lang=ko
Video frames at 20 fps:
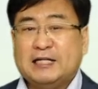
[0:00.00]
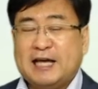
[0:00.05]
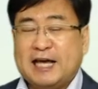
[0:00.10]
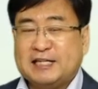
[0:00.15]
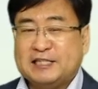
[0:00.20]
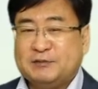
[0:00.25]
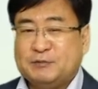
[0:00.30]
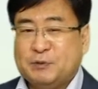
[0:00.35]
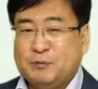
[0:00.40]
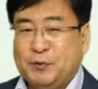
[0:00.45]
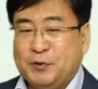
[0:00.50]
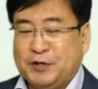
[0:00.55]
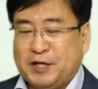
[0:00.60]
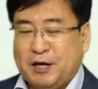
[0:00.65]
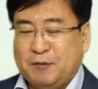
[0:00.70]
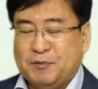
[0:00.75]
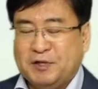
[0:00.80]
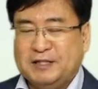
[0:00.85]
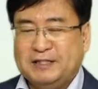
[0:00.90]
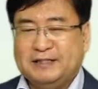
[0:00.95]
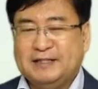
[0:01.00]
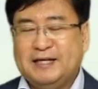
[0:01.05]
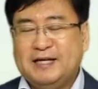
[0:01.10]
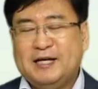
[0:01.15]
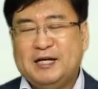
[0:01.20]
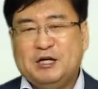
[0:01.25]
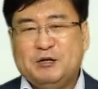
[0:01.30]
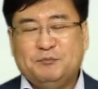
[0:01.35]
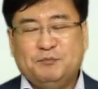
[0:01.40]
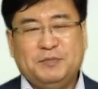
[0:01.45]
핵심은 뭐냐면은
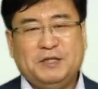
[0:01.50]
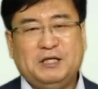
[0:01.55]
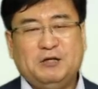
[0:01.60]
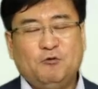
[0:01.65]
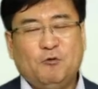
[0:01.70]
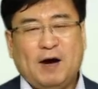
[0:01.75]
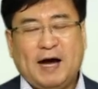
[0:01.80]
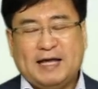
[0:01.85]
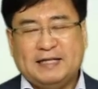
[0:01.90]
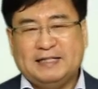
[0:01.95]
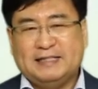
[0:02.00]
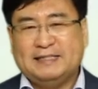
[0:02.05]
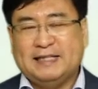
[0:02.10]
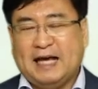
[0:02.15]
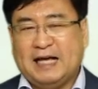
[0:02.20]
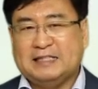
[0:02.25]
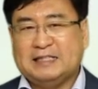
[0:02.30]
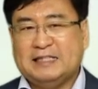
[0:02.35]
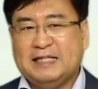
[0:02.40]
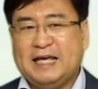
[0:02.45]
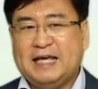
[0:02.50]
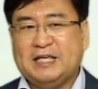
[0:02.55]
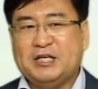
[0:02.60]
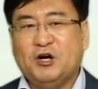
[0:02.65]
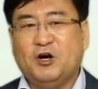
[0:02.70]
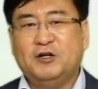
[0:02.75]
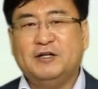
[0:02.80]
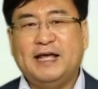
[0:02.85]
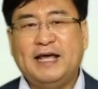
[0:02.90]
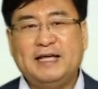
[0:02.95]
비와이는 자신의
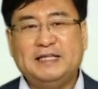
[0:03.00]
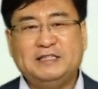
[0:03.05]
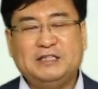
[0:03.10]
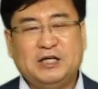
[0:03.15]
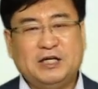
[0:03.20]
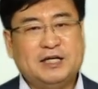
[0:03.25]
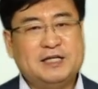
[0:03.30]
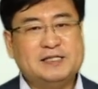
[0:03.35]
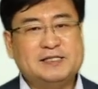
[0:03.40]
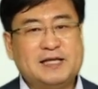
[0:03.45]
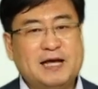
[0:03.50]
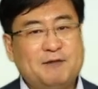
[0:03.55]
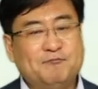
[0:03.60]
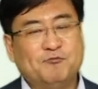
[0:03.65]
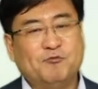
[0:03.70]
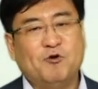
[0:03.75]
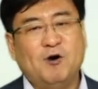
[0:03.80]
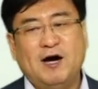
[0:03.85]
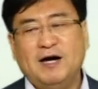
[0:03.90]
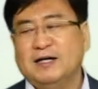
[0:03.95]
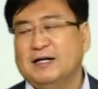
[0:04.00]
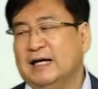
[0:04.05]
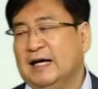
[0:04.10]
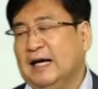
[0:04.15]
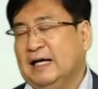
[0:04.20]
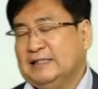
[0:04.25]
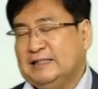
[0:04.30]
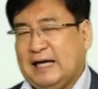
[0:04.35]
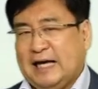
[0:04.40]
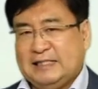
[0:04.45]
연예인적인 삶과
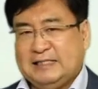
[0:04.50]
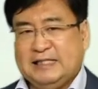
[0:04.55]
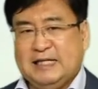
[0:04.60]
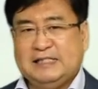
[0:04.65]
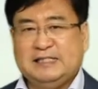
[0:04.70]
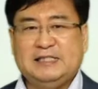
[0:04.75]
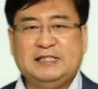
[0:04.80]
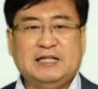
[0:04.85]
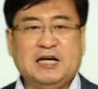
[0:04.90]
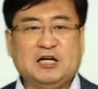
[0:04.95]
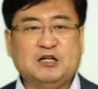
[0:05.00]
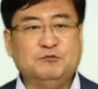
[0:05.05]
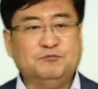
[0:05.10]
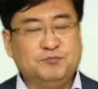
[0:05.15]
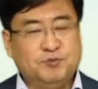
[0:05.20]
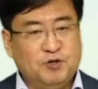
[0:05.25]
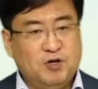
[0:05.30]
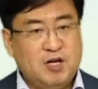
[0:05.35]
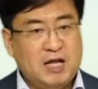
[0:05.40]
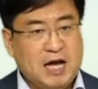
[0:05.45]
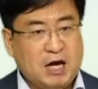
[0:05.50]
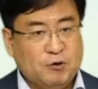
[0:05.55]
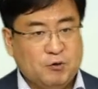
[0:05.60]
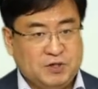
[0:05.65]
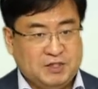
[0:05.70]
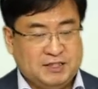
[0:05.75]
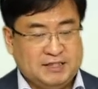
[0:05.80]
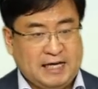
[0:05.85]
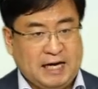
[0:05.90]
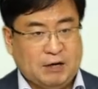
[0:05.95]
자신의 신앙을 분리하고
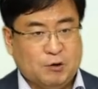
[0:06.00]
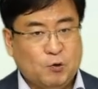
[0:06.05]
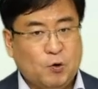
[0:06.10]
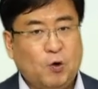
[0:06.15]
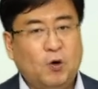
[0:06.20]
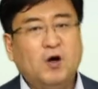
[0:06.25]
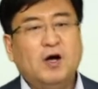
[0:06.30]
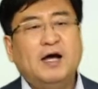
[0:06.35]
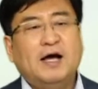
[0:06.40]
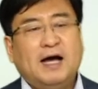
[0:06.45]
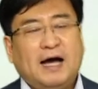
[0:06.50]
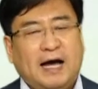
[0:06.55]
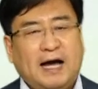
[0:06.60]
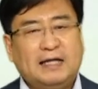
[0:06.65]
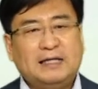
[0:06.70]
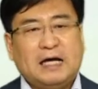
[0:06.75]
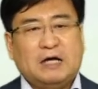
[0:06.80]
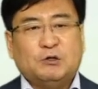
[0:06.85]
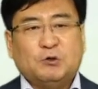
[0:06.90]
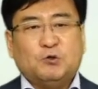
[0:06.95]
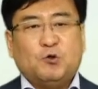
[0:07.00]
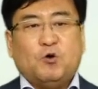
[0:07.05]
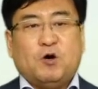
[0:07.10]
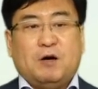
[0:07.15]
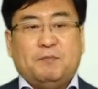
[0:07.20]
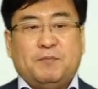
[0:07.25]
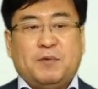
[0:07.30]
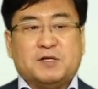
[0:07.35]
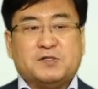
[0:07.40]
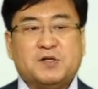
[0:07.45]
있지 않고 하나로
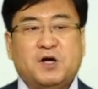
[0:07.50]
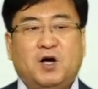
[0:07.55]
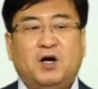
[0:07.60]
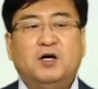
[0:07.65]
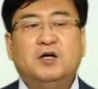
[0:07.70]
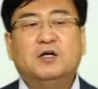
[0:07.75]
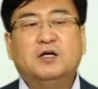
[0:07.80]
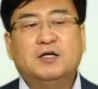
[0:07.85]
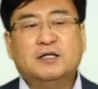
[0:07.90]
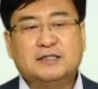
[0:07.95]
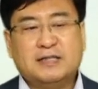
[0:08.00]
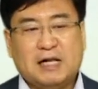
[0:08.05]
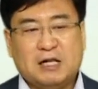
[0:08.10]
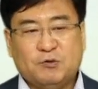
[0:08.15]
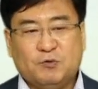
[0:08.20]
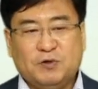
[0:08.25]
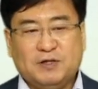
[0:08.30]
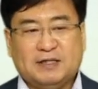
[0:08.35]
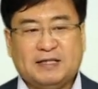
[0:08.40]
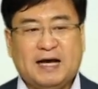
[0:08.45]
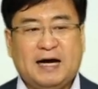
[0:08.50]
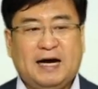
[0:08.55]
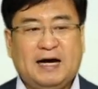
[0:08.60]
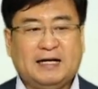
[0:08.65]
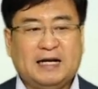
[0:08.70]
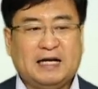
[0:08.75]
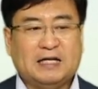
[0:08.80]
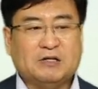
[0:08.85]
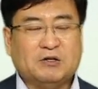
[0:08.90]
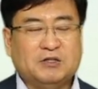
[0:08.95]
통합해서 살고
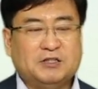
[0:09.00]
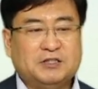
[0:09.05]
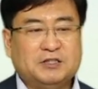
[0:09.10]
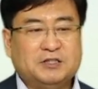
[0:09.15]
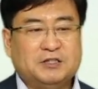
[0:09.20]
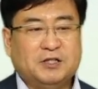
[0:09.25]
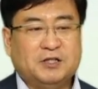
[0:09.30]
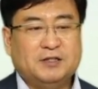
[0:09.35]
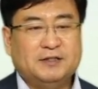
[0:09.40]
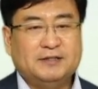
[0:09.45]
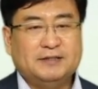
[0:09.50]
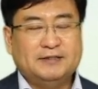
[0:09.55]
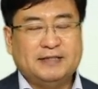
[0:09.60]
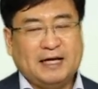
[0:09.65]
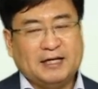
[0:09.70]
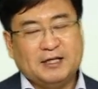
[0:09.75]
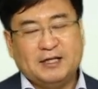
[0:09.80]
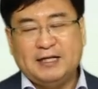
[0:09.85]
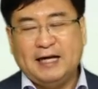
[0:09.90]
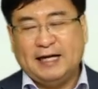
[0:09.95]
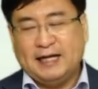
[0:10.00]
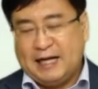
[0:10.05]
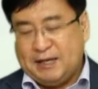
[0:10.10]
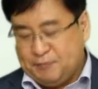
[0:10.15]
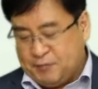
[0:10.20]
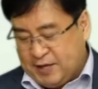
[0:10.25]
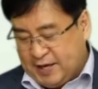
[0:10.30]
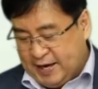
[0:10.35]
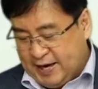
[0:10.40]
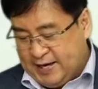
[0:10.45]
있다라는 것이죠. 당연히
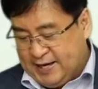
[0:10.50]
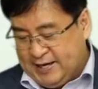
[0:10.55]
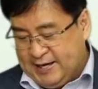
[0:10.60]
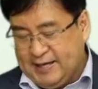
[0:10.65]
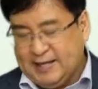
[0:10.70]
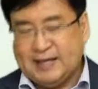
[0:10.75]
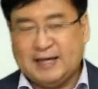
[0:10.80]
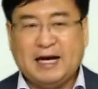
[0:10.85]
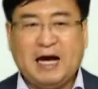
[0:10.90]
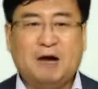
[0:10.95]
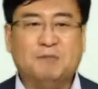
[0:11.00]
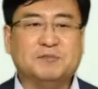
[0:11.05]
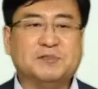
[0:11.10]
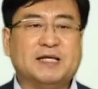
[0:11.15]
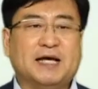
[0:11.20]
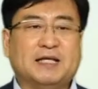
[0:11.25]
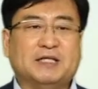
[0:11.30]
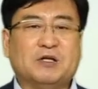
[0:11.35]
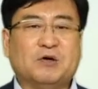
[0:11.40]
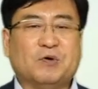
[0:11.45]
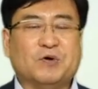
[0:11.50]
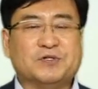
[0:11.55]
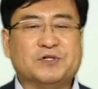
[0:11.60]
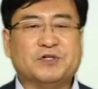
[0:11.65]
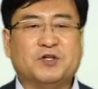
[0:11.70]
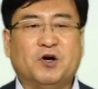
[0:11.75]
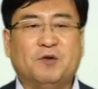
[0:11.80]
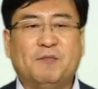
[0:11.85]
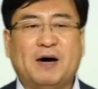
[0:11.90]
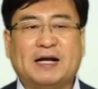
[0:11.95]
하나님께 감사했던
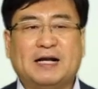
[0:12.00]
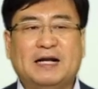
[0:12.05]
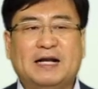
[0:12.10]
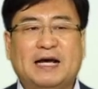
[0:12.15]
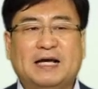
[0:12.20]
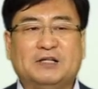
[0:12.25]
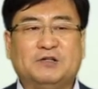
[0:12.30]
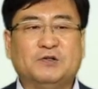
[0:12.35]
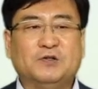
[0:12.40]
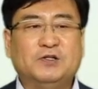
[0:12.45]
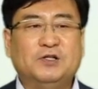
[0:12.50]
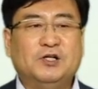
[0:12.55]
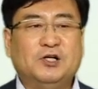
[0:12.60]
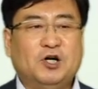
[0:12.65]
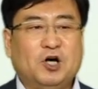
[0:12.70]
것은 더 말할 나이도